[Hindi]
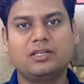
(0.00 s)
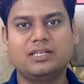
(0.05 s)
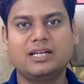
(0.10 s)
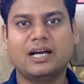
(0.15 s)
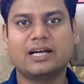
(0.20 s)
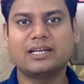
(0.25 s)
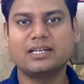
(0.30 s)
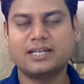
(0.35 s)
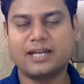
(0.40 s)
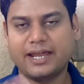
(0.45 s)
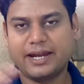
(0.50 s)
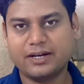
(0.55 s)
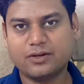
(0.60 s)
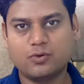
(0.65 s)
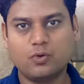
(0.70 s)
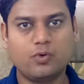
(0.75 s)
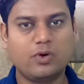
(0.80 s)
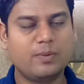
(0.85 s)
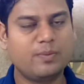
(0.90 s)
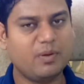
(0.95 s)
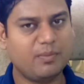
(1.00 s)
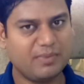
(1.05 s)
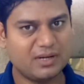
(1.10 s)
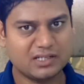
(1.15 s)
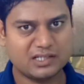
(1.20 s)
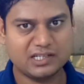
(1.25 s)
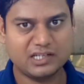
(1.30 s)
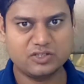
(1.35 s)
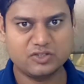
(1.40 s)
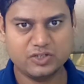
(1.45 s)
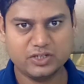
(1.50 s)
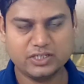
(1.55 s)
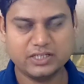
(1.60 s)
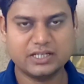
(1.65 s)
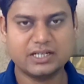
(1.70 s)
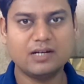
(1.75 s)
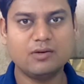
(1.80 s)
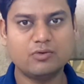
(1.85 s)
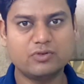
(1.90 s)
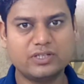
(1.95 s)
जाके डायरेक्ट गूगल पर मत सर्च
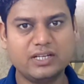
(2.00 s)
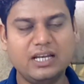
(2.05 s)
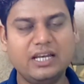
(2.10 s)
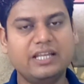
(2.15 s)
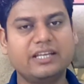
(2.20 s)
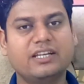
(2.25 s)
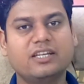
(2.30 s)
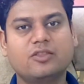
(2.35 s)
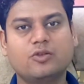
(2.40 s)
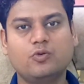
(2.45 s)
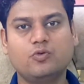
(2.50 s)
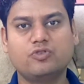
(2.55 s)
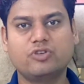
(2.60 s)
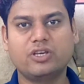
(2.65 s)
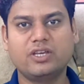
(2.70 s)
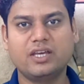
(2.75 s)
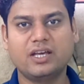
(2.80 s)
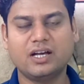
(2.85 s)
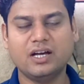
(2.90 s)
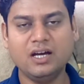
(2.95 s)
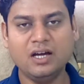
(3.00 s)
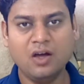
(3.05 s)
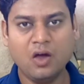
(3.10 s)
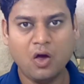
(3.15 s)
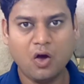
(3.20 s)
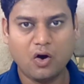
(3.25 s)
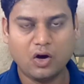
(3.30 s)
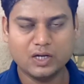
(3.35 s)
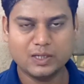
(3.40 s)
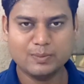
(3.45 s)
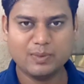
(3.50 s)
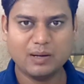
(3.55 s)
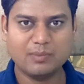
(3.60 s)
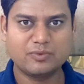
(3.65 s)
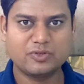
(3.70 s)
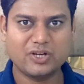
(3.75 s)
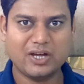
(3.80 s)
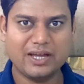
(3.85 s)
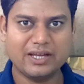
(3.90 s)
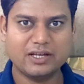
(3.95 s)
कीजिएगा उसी लिंक के थ्रू जाइएगा और जब
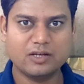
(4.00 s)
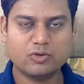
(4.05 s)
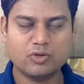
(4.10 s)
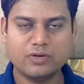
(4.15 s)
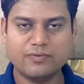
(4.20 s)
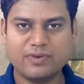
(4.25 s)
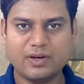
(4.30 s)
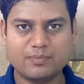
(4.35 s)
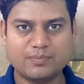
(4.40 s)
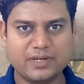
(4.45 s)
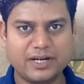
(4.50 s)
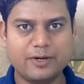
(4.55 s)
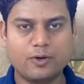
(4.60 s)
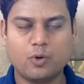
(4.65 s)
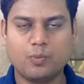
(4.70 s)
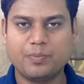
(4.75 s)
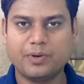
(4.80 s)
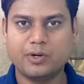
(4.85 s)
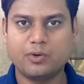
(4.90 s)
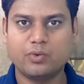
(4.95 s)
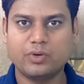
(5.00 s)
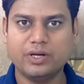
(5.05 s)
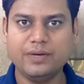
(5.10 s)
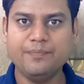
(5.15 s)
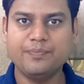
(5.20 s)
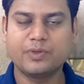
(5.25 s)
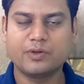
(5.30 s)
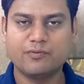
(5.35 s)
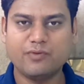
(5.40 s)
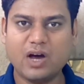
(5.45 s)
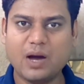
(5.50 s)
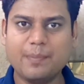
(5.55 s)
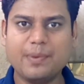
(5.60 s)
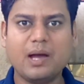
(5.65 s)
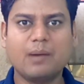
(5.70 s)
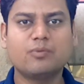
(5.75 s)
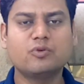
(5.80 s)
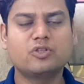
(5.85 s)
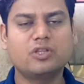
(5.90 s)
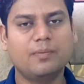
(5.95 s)
आप जाएंगे तो ये वेबसाइट ओपन होगी वहाँ
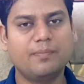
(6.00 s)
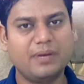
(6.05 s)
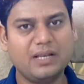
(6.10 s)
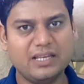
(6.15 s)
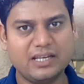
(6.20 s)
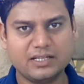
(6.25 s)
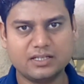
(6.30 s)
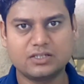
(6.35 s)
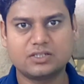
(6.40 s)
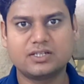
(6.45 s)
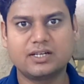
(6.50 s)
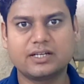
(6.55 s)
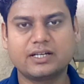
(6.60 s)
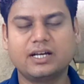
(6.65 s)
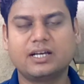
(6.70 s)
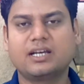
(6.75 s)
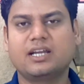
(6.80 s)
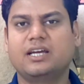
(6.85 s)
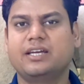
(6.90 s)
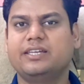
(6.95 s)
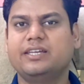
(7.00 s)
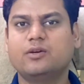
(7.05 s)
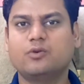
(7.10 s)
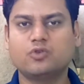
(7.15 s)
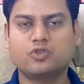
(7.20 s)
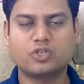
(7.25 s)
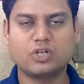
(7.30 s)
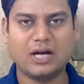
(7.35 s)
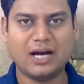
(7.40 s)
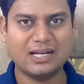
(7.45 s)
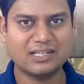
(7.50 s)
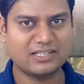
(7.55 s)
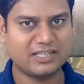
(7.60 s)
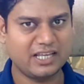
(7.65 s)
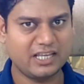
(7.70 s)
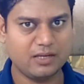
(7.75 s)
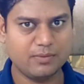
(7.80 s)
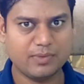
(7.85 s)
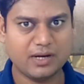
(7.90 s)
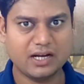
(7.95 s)
पर आपको सिंपली रजिस्टर करना है ये कुछ खास
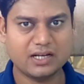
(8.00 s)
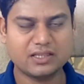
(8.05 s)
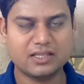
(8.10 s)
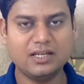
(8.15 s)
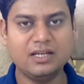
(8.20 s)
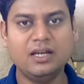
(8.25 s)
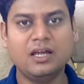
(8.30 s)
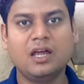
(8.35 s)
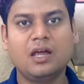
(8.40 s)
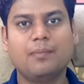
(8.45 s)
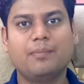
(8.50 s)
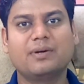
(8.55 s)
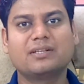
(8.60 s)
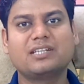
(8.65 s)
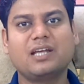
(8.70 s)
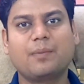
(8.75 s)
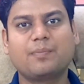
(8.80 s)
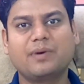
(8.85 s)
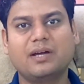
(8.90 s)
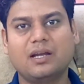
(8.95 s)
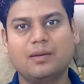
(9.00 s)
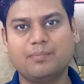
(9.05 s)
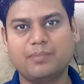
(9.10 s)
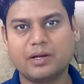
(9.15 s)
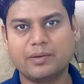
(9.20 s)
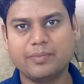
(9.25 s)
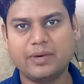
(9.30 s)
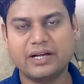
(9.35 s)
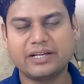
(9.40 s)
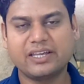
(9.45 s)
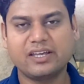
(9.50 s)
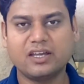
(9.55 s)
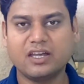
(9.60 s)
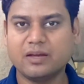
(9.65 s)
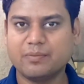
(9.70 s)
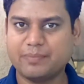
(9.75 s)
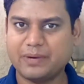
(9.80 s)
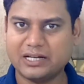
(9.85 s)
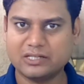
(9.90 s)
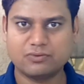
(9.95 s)
नहीं मांगते बस आपका नंबर मांगेंगे
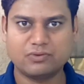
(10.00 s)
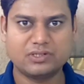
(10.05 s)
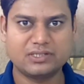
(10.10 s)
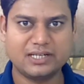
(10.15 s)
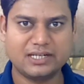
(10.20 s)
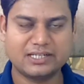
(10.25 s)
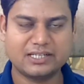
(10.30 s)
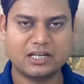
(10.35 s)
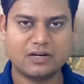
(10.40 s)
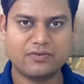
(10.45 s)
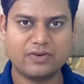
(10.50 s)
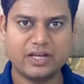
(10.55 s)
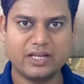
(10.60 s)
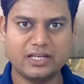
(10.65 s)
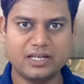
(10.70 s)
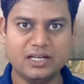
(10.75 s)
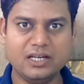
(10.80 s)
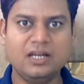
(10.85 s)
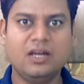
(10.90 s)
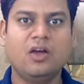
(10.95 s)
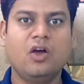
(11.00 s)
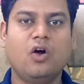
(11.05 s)
एक पासवर्ड सेट करवाएंगे